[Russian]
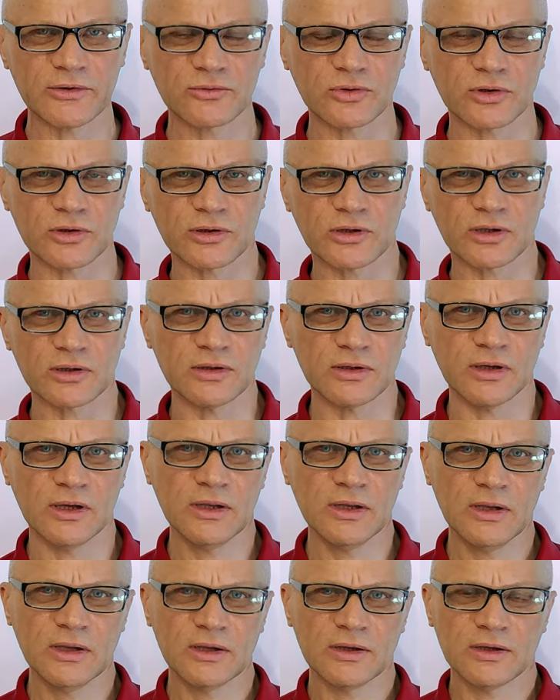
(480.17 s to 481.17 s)
история такая, да
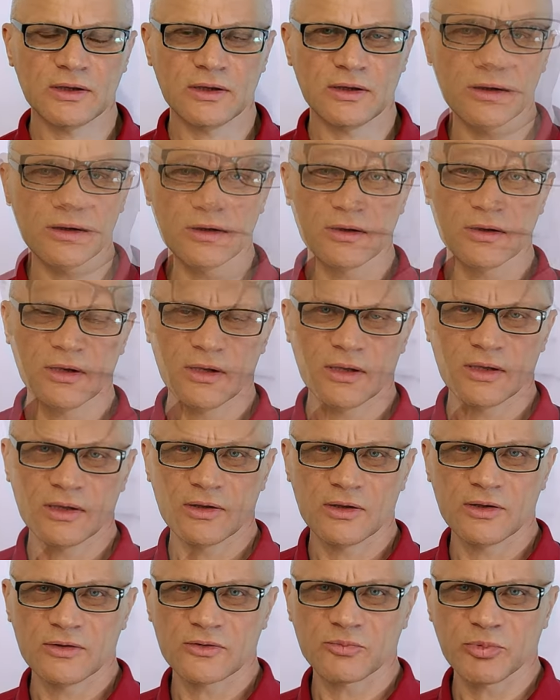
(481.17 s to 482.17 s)
и,
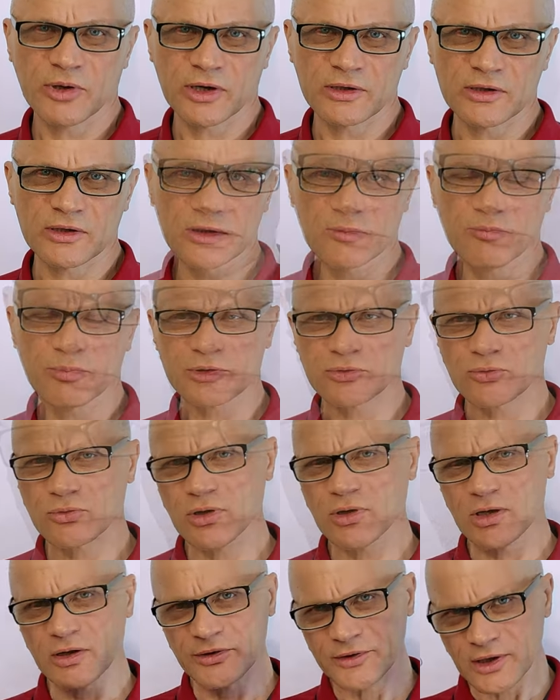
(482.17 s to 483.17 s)
и Испания, там
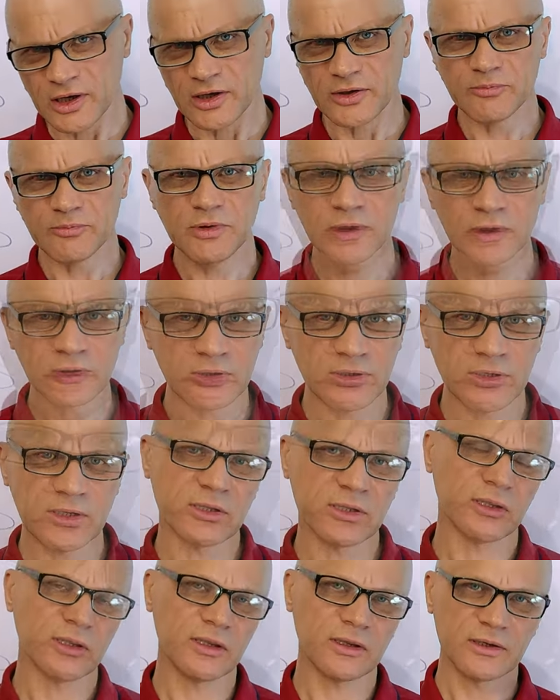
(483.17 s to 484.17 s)
Португалия делят мир
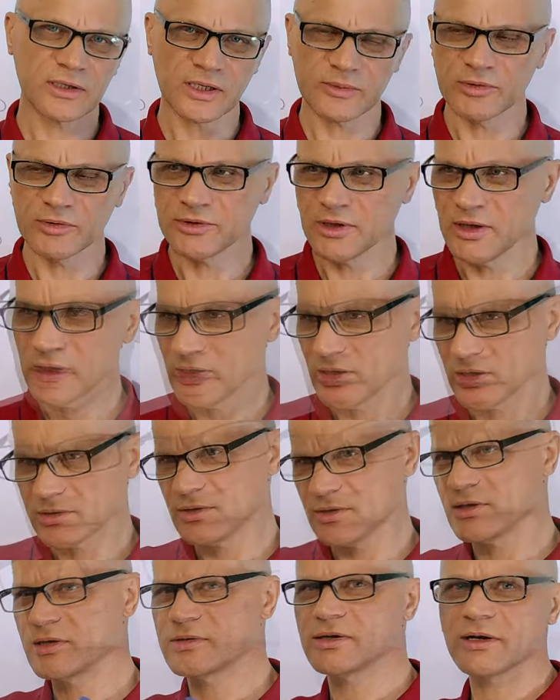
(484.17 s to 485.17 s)
и грабят,
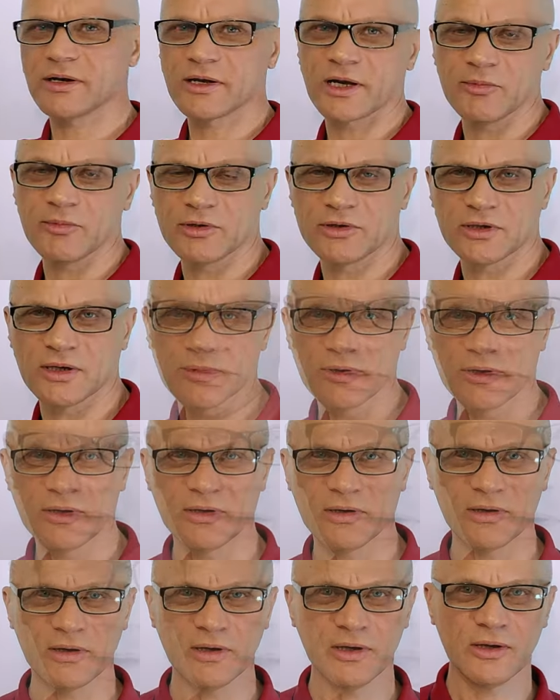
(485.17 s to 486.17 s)
одни грабят там
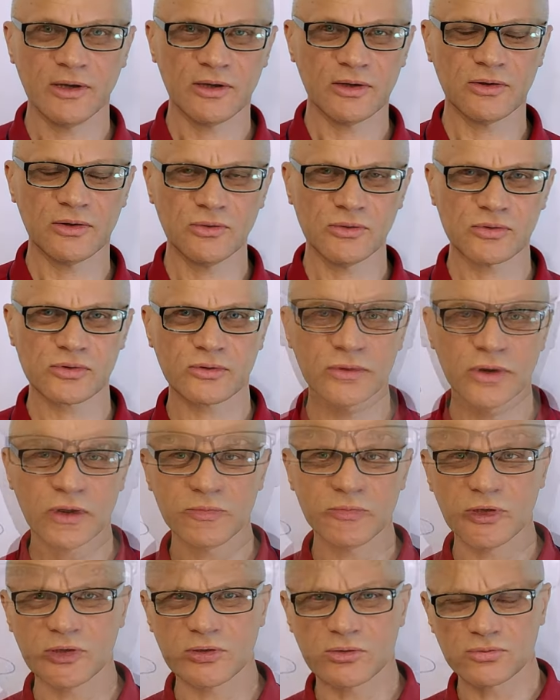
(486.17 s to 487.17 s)
э, Южную
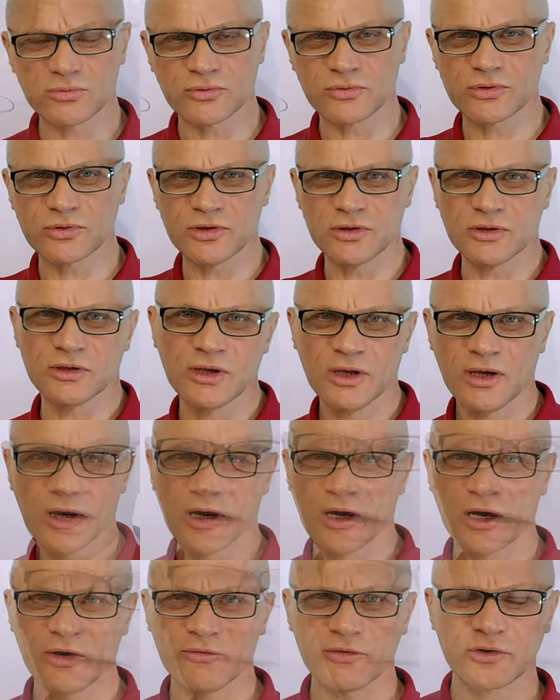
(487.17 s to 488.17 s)
Америку, другие
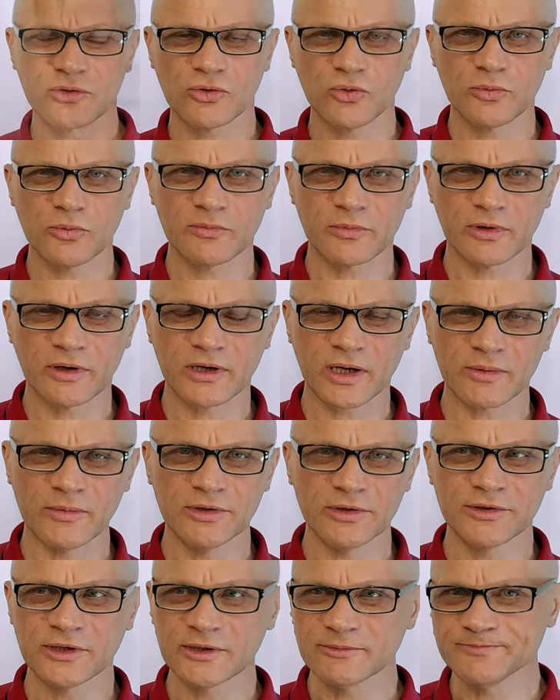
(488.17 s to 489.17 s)
Африку
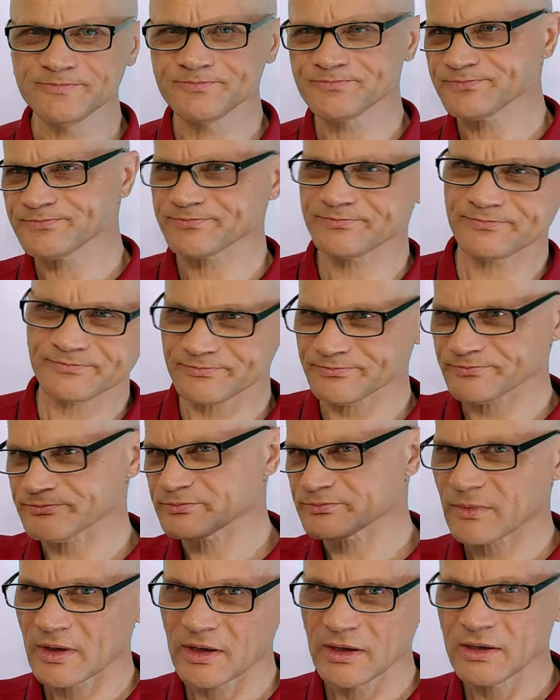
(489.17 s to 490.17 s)
грабят там
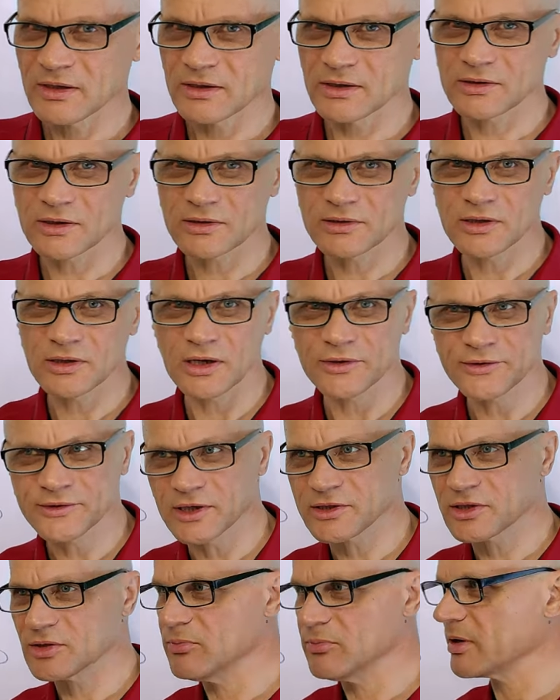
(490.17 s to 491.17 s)
и так далее,
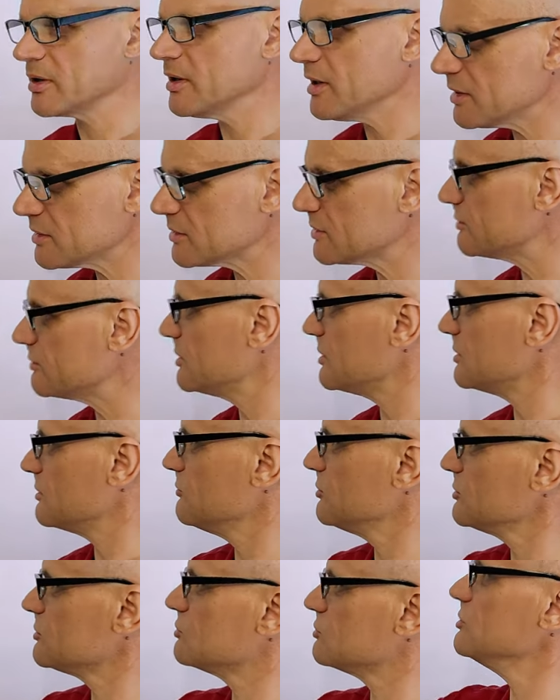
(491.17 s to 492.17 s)
тащат богатство,
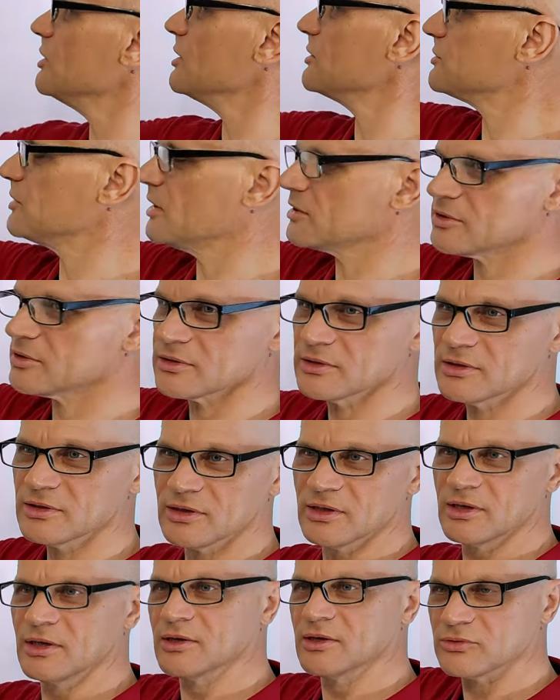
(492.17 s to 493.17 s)
вот сюда тащат,
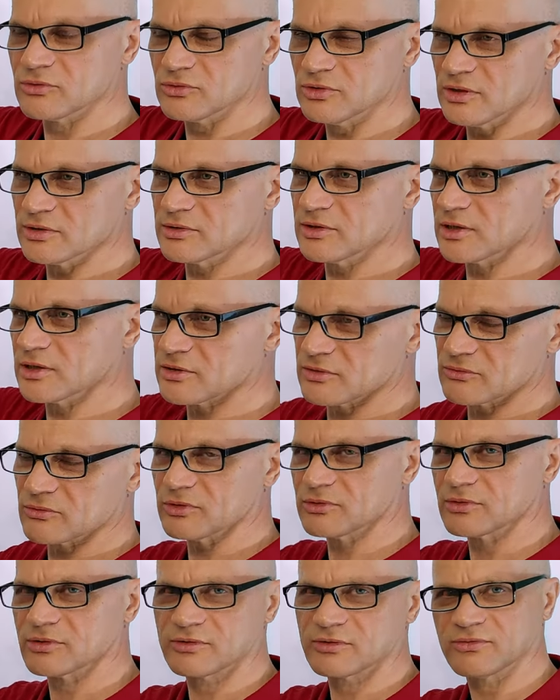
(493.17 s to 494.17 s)
да, сюда тащат
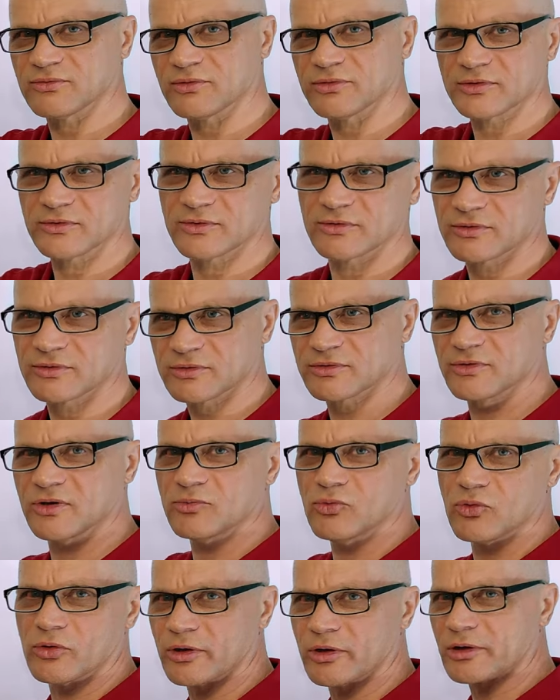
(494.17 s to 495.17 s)
вот к, к
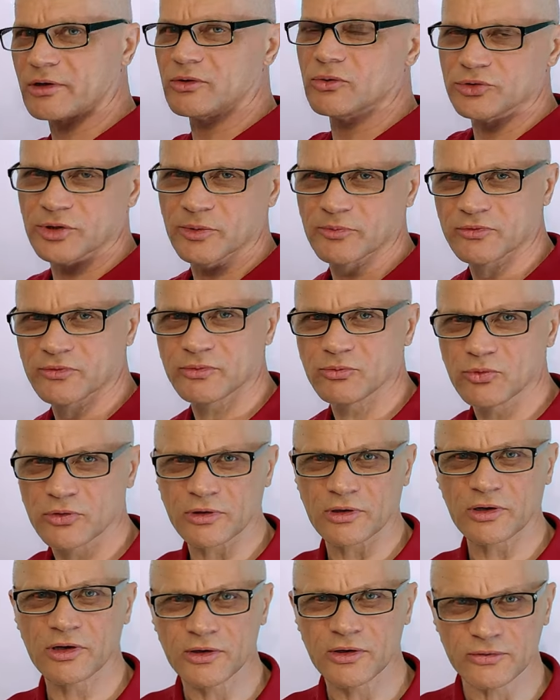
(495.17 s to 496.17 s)
своему королю, там, своему
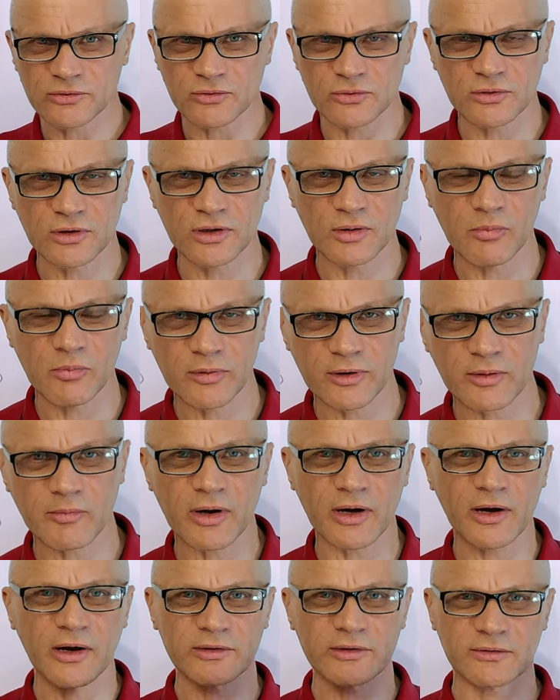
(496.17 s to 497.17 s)
королевству, к
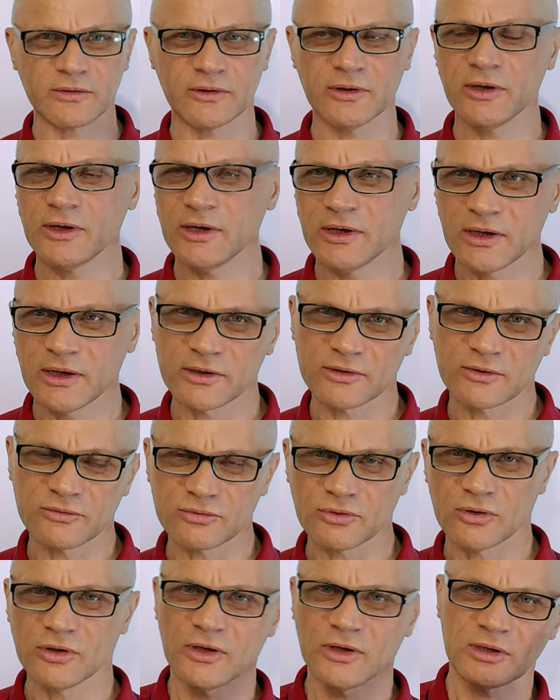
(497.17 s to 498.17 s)
богатству, это
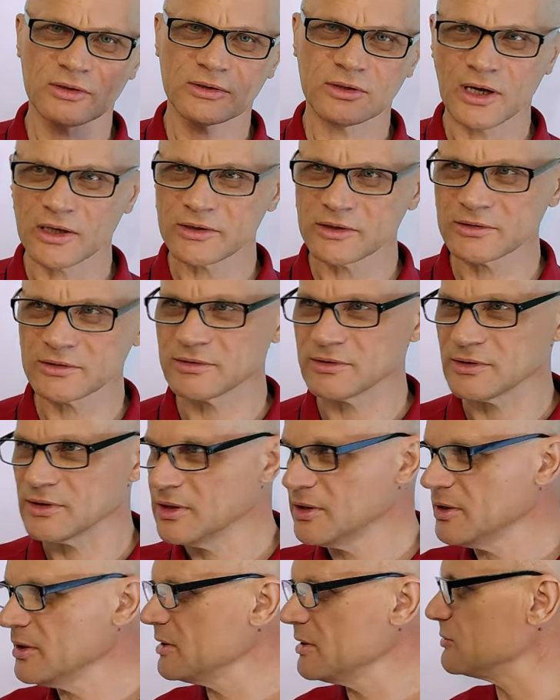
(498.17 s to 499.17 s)
все тащится.
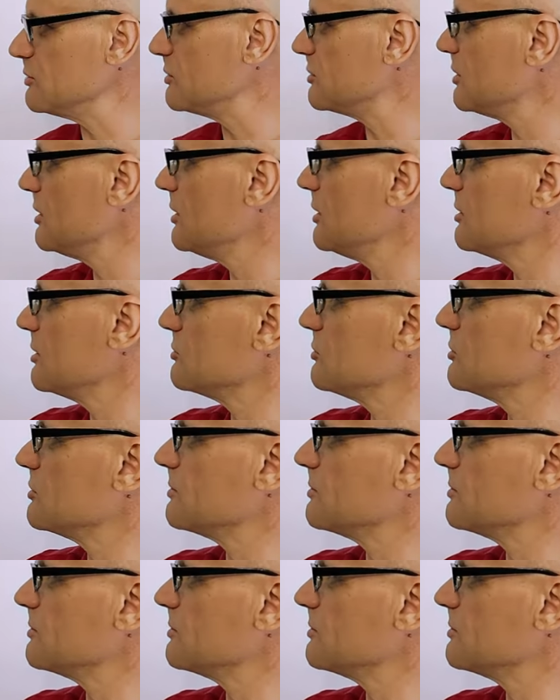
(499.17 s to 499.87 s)
То есть, то